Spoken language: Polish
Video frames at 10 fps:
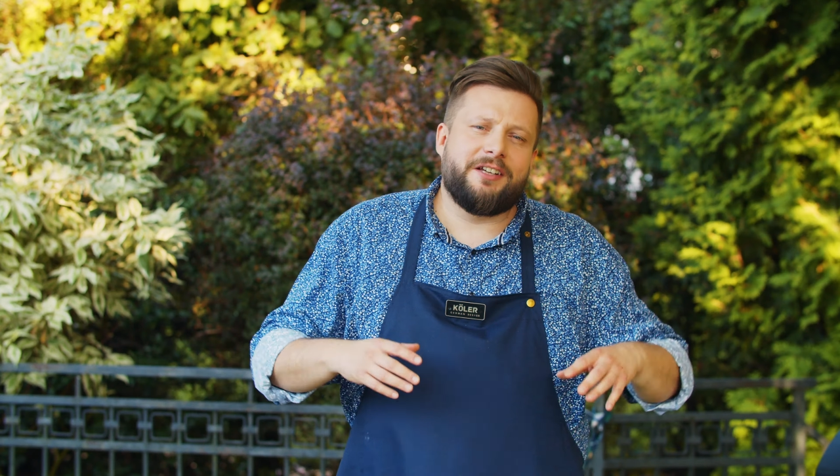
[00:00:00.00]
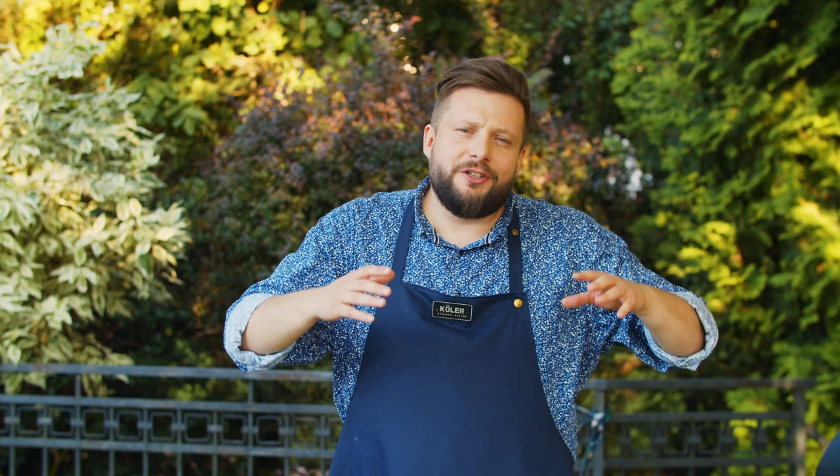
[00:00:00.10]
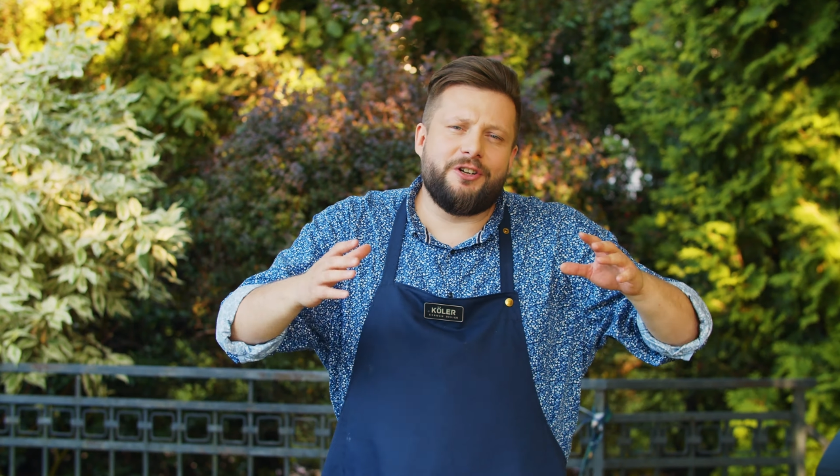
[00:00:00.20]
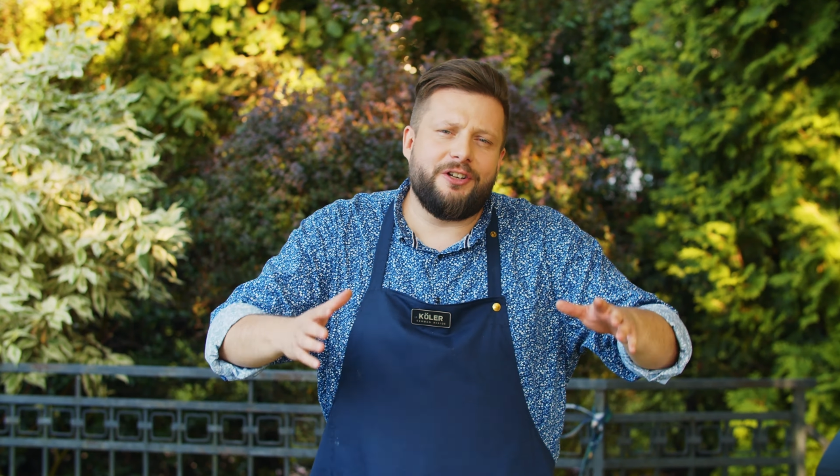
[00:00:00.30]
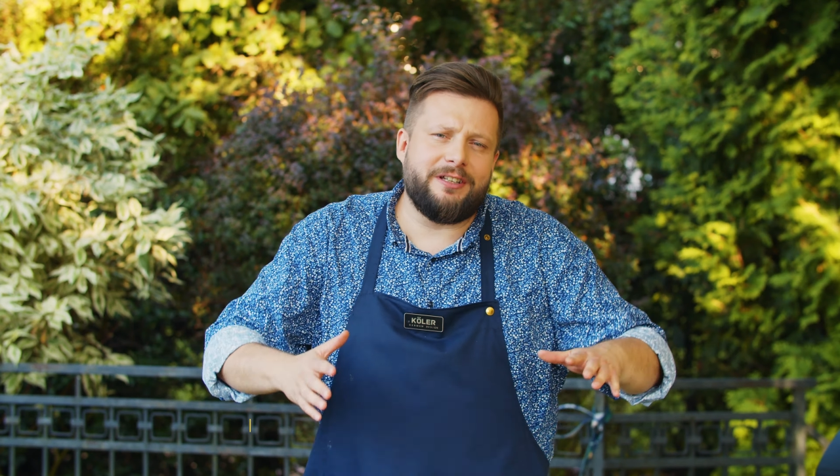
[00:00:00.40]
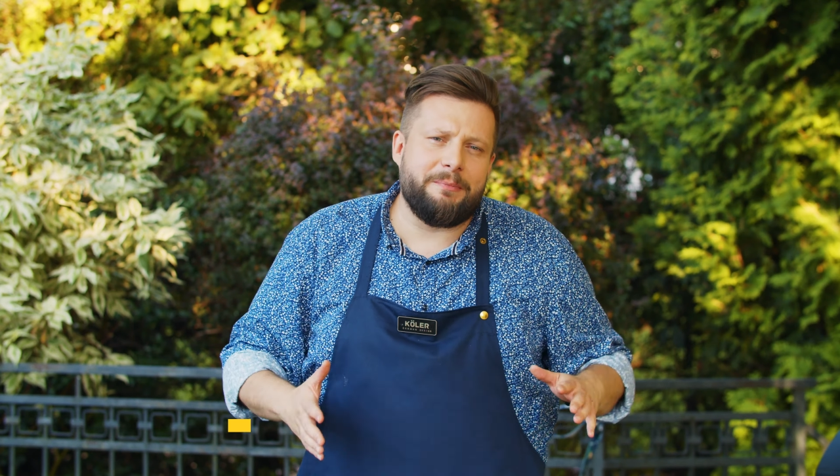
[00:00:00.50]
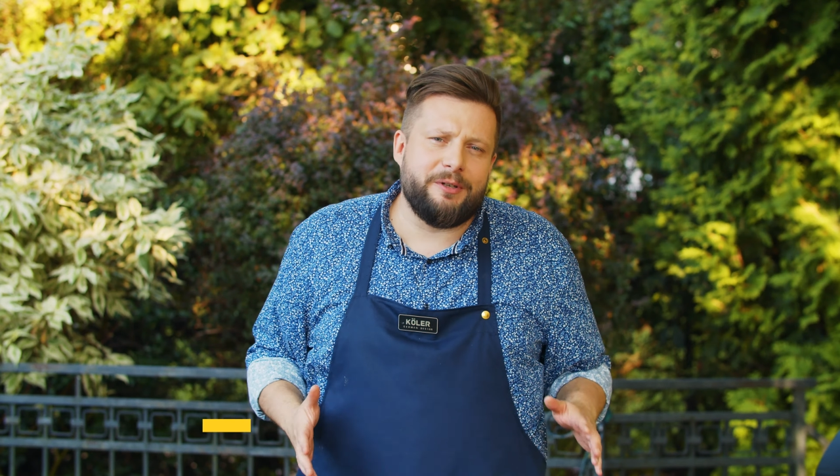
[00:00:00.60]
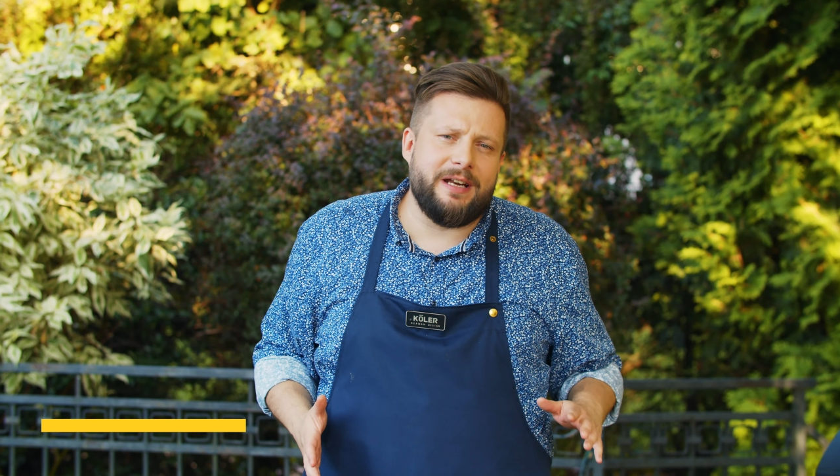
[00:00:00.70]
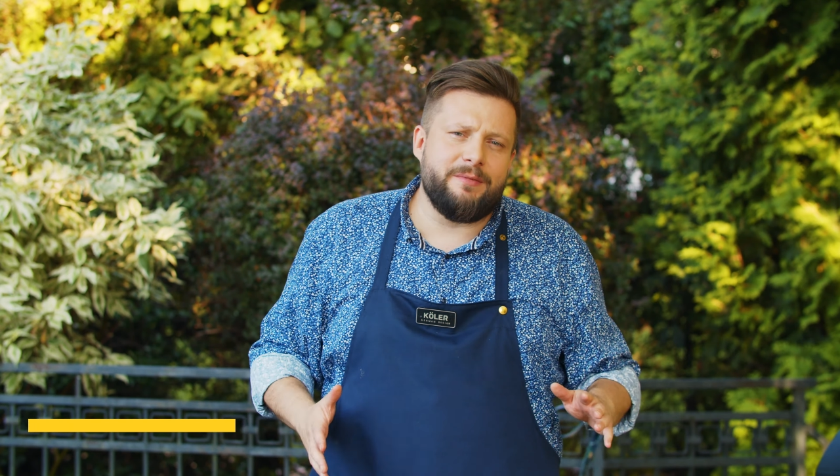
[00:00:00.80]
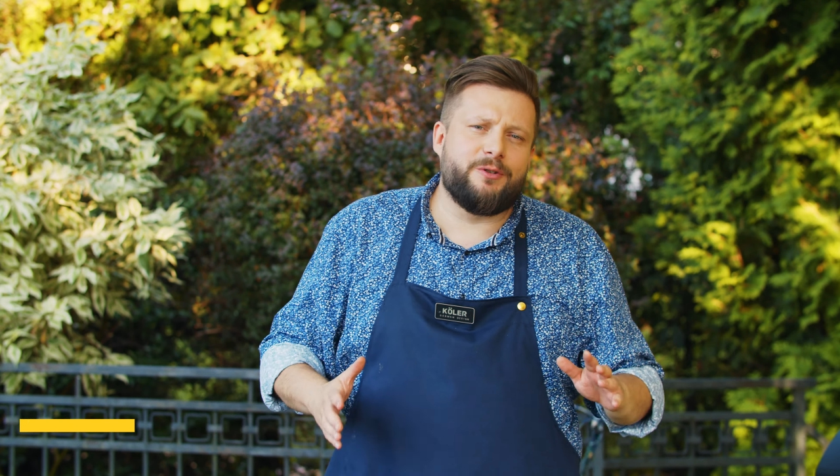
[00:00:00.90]
kiedy oglądam
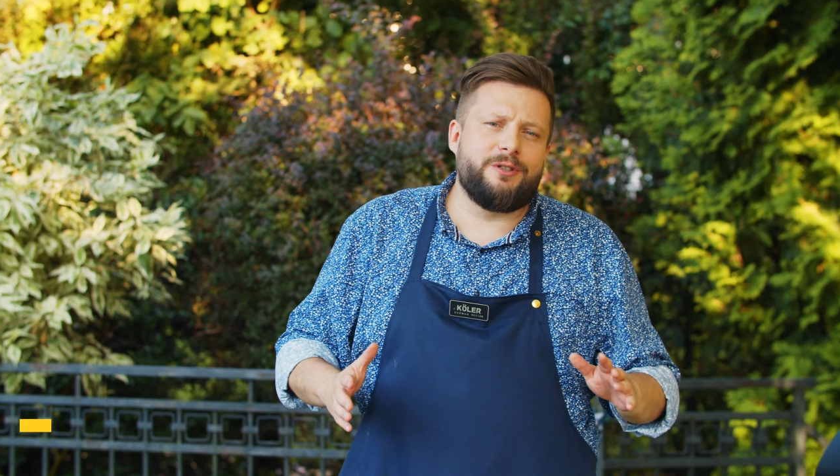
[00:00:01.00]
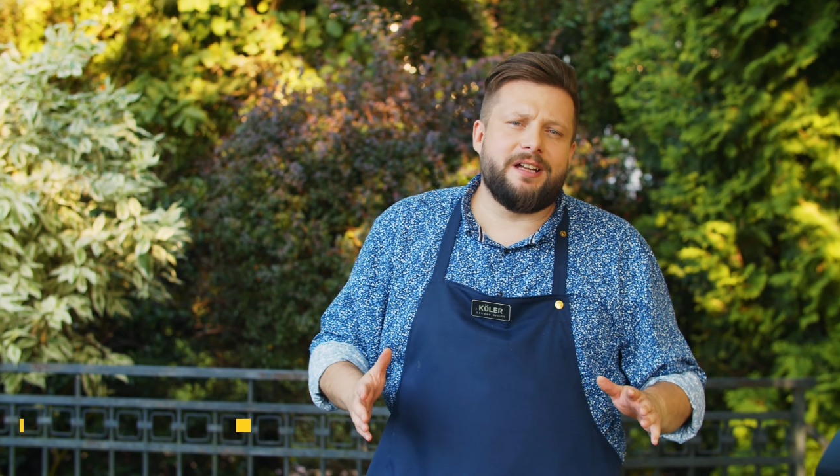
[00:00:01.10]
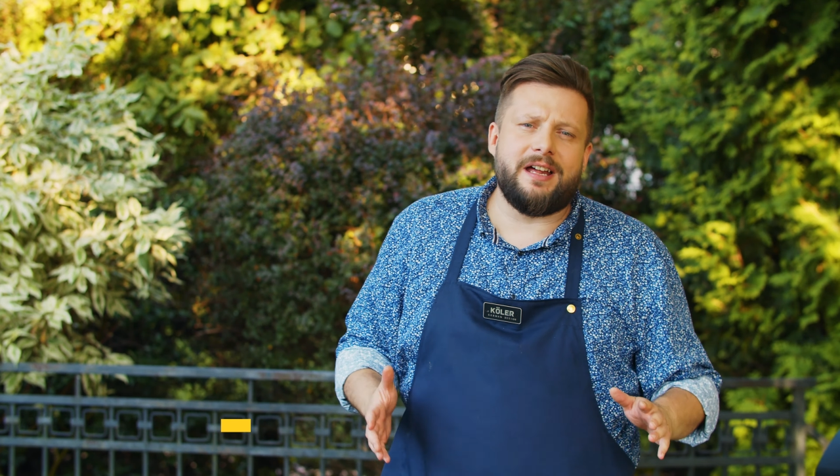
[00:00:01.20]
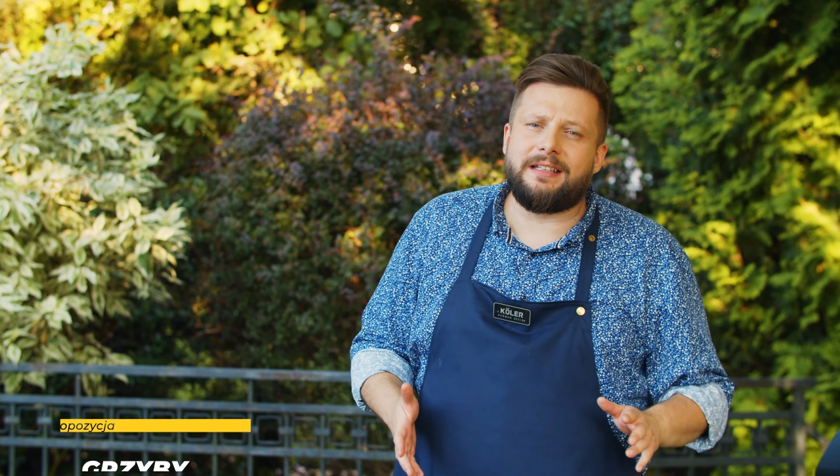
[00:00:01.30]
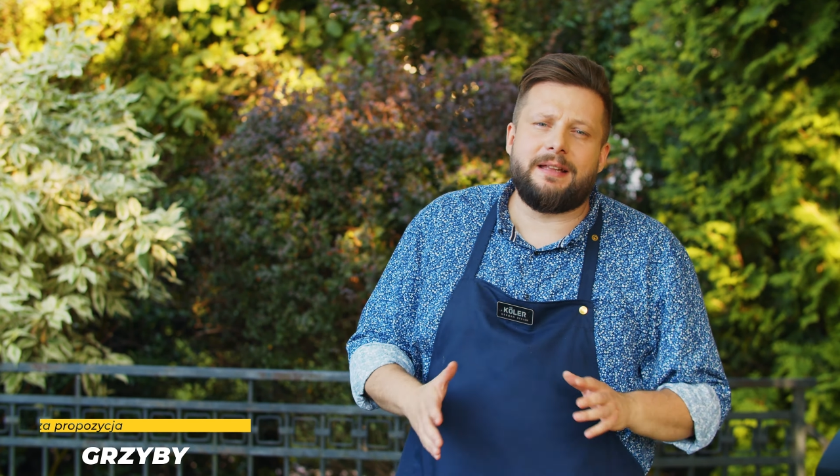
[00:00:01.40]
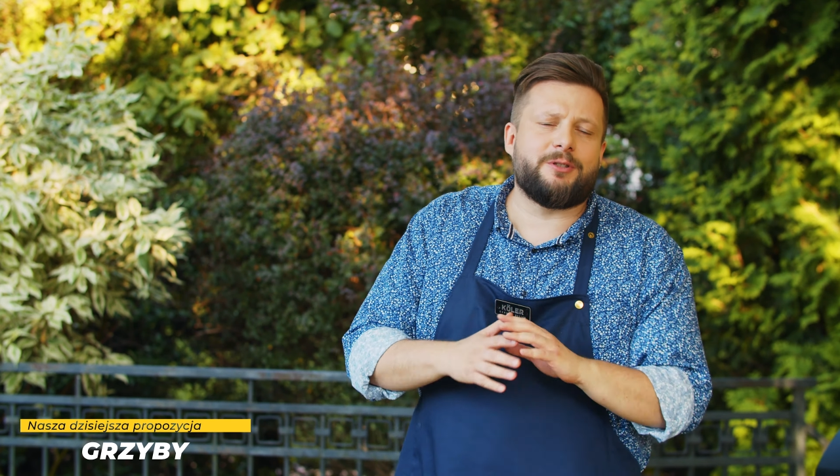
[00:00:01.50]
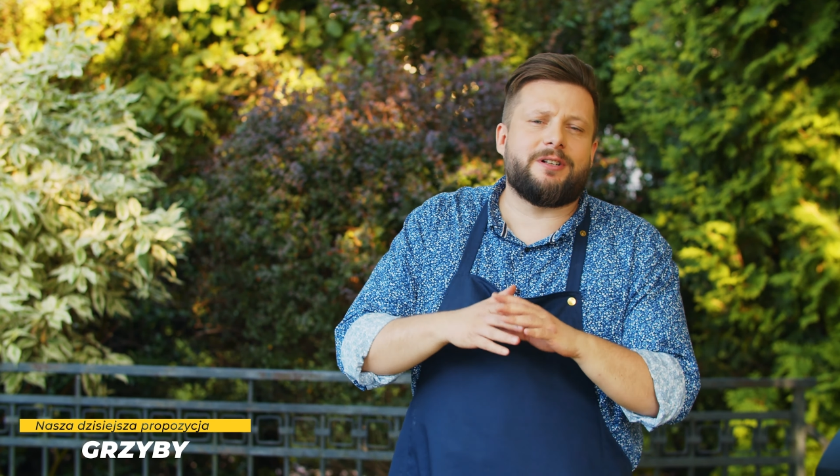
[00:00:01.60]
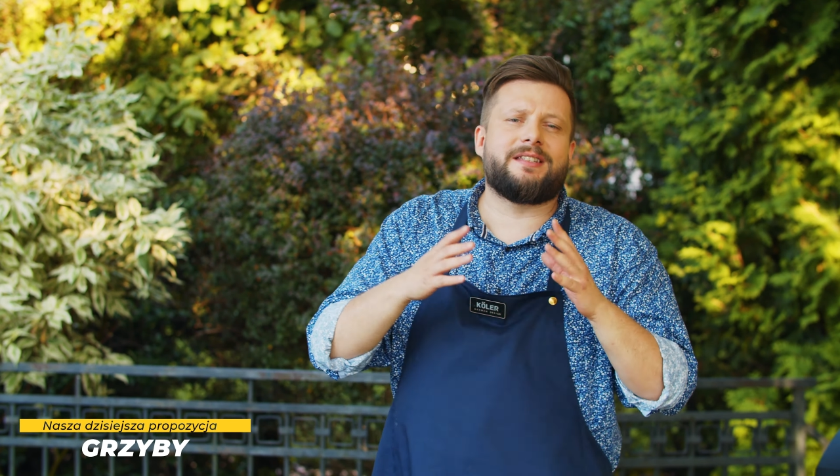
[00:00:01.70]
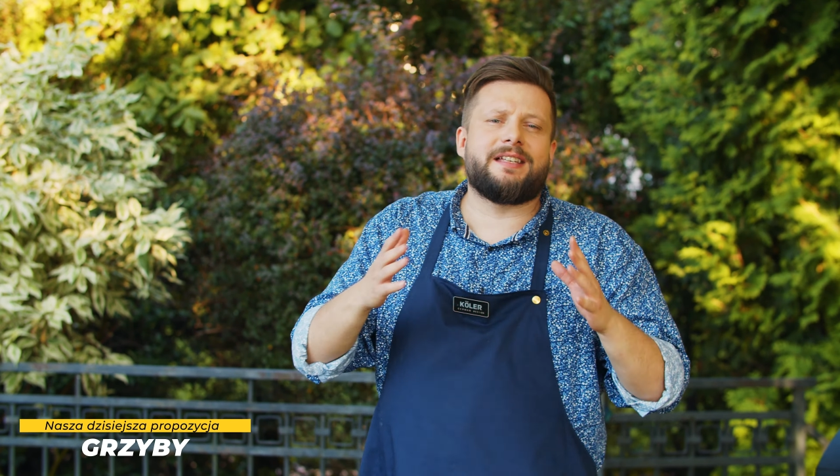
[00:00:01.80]
programy kulinarne na przykład